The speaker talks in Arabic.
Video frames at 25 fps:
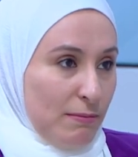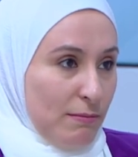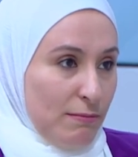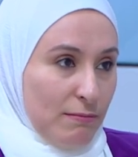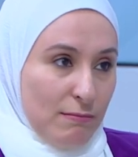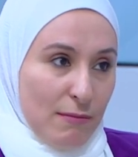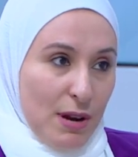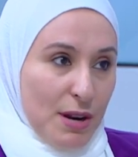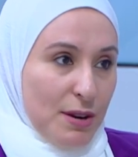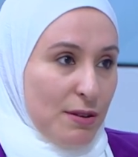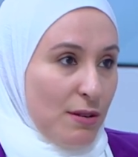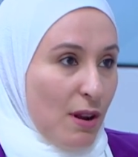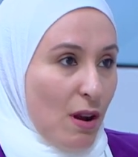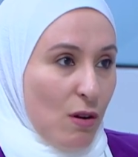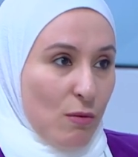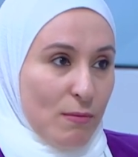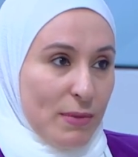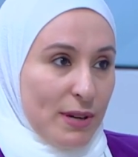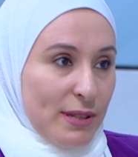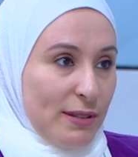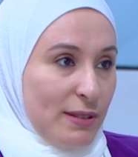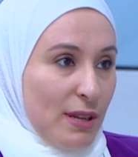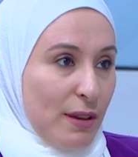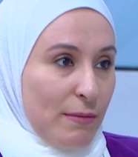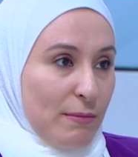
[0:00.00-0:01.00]
مره او
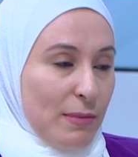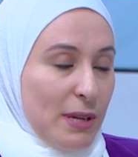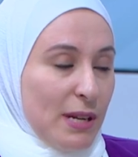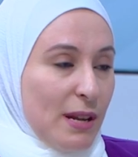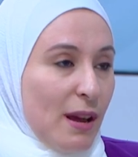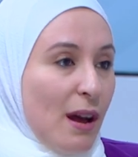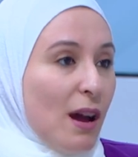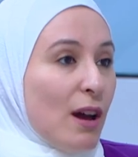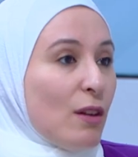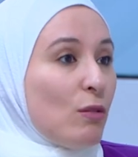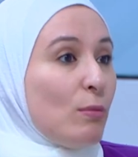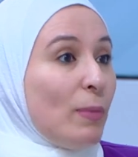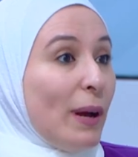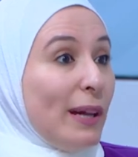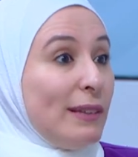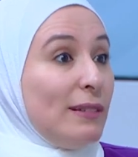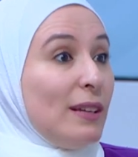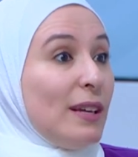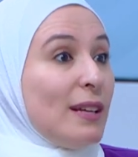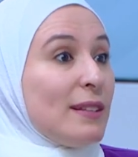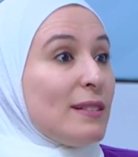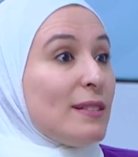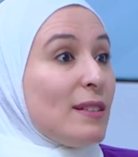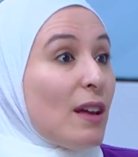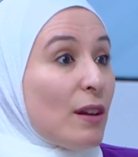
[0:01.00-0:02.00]
مرتين بالنهار
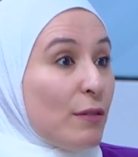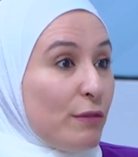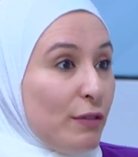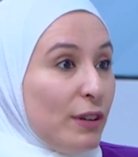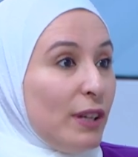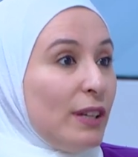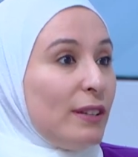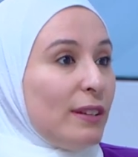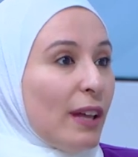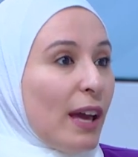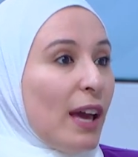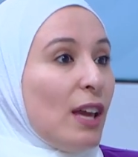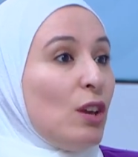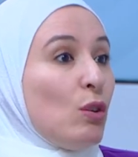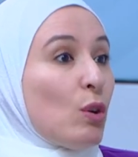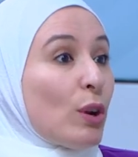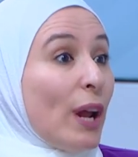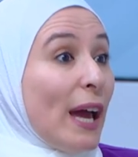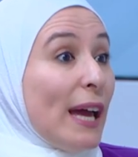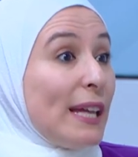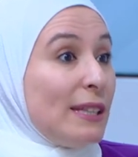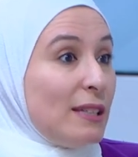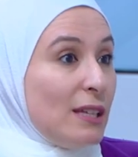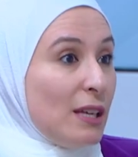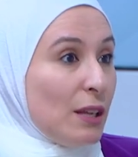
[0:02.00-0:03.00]
وبعدين صار في
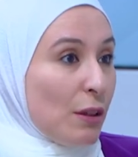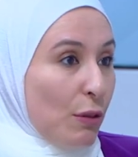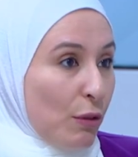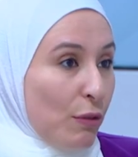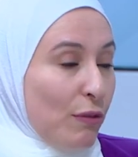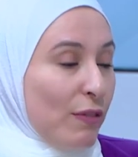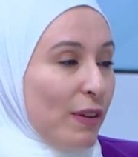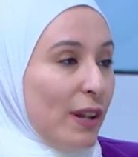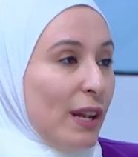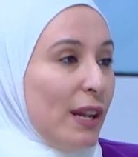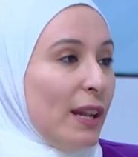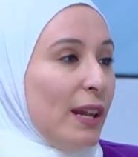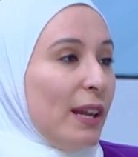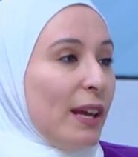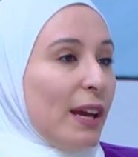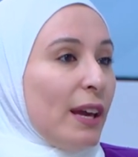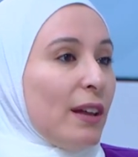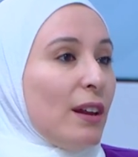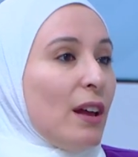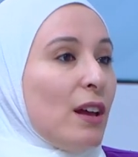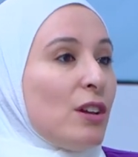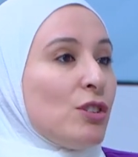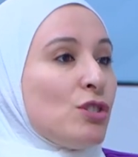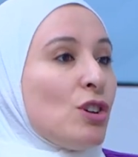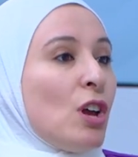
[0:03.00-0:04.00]
تغير حديث في
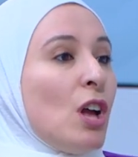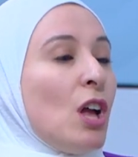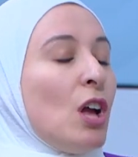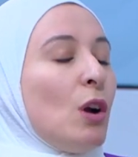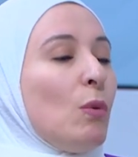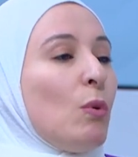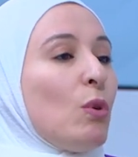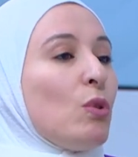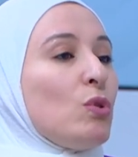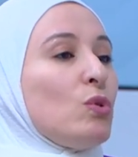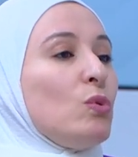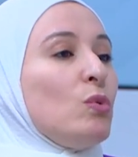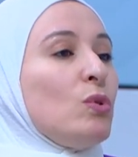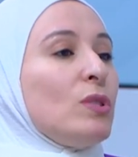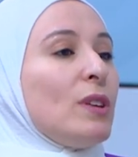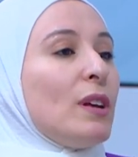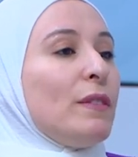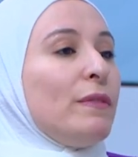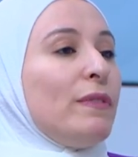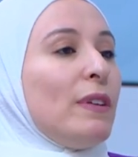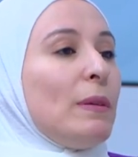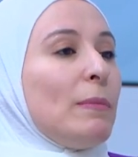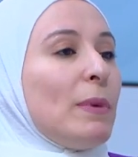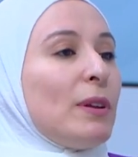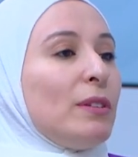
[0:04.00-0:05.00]
الاخراج
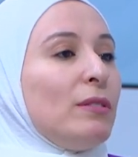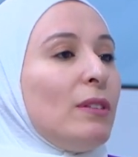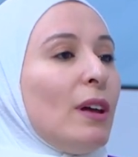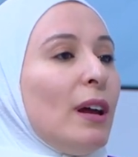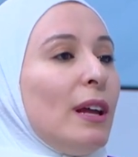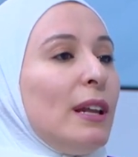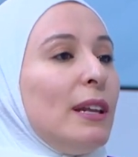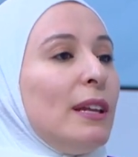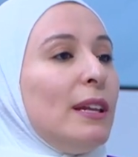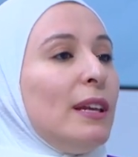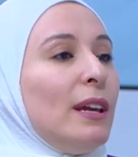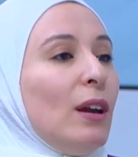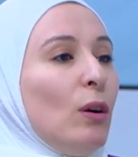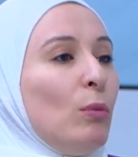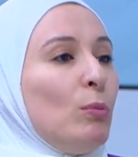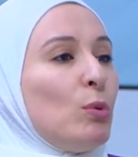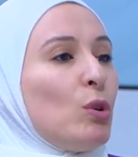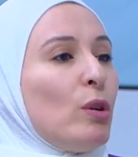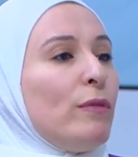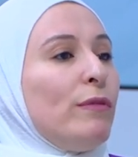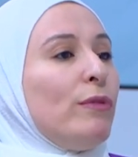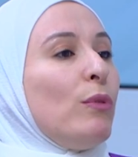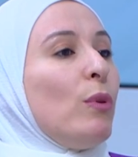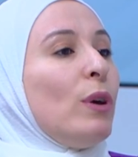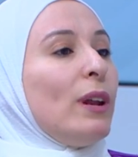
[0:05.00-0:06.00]
وخصوصا في المرضى اللي
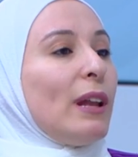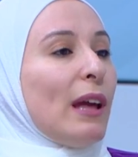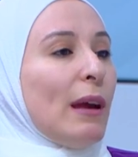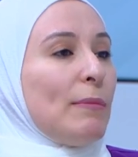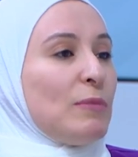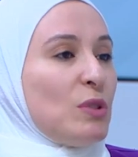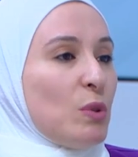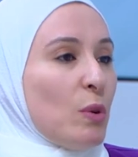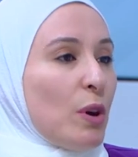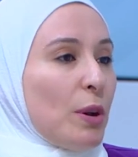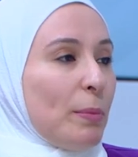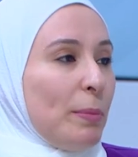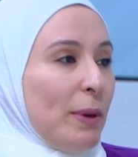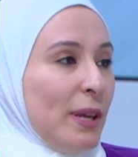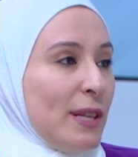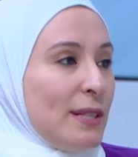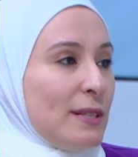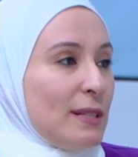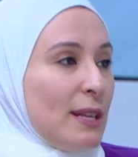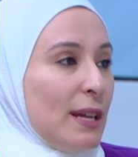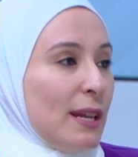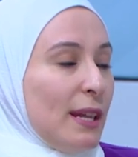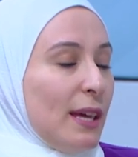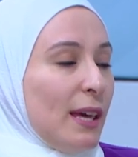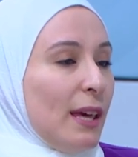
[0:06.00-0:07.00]
عمرهم فوق ال
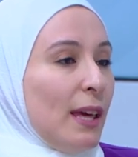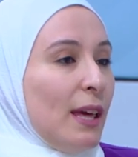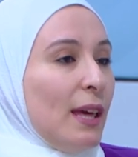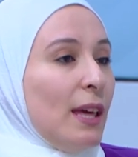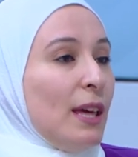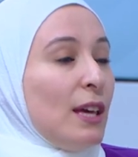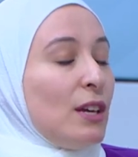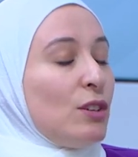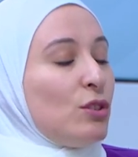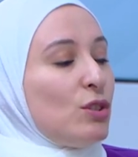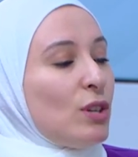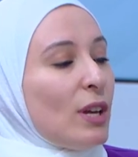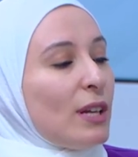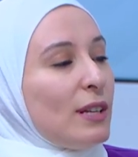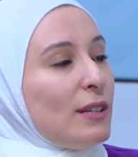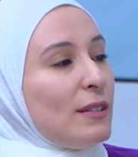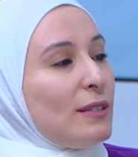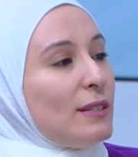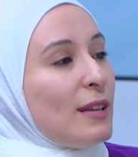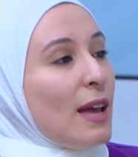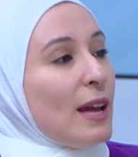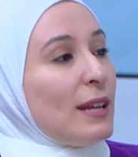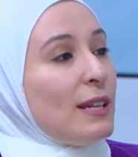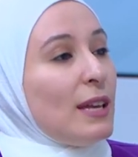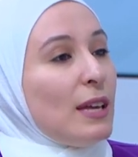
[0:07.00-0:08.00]
45 سنه مم. الشغله
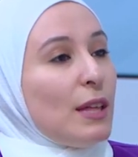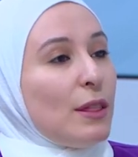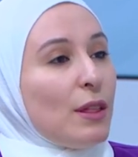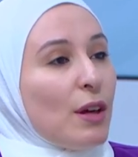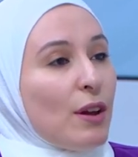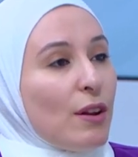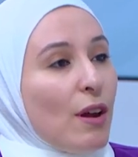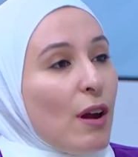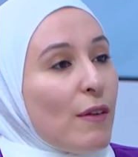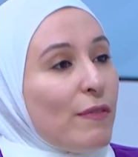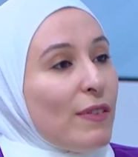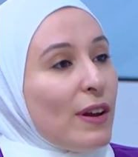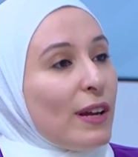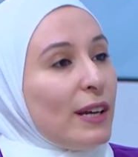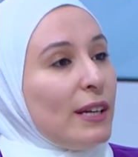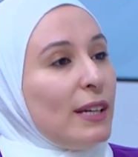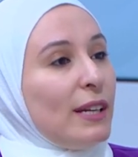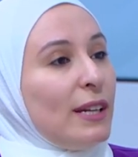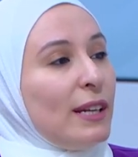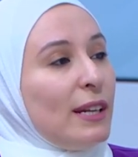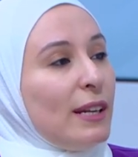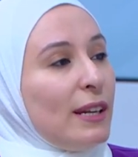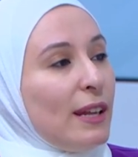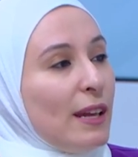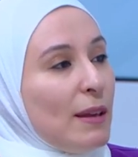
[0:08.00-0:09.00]
الثانيه اذا رافق
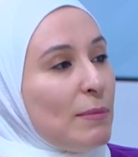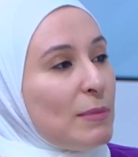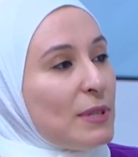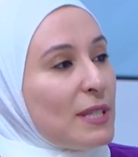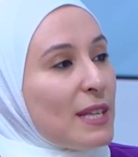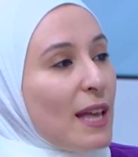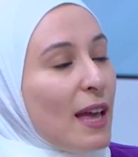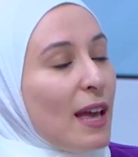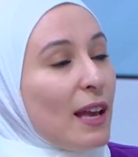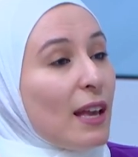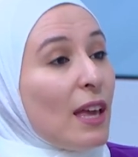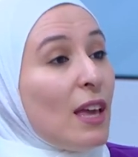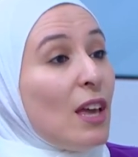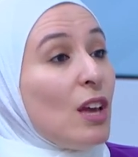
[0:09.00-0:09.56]
الامساك